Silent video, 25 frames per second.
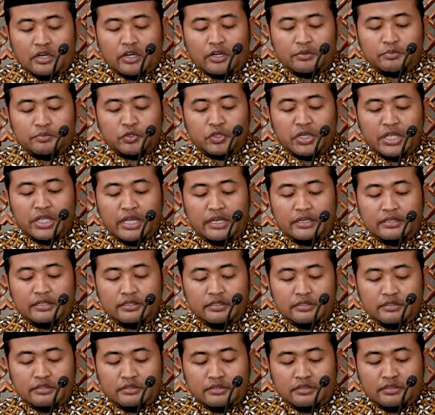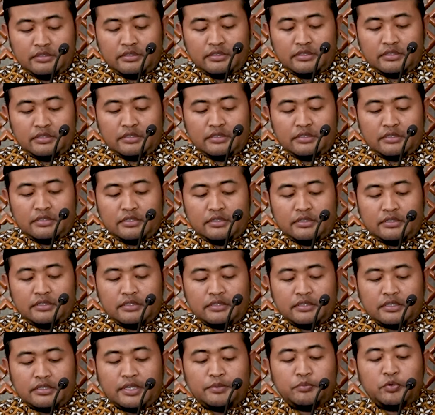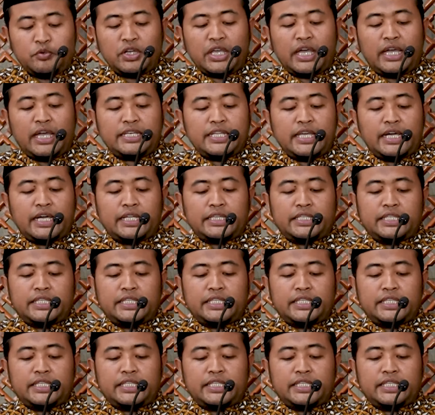Kemudian kemuliaan yang